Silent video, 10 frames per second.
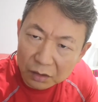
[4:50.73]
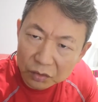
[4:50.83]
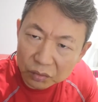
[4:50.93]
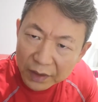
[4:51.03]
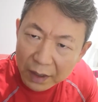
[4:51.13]

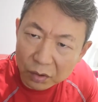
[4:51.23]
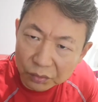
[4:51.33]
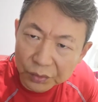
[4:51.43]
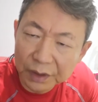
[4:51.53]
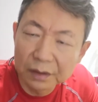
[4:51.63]
苏联
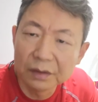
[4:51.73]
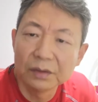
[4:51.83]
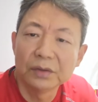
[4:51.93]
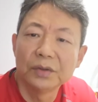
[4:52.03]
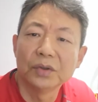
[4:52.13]
空军
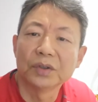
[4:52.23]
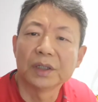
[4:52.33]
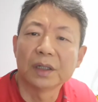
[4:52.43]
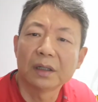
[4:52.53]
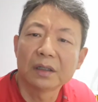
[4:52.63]
就
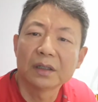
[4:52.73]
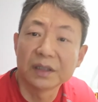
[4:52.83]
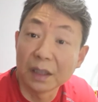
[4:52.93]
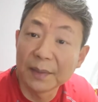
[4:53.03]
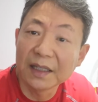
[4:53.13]
是
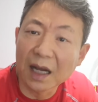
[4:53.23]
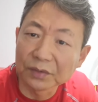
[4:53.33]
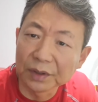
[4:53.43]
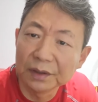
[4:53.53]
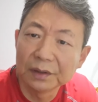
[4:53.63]
世界杯亚
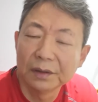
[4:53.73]
军。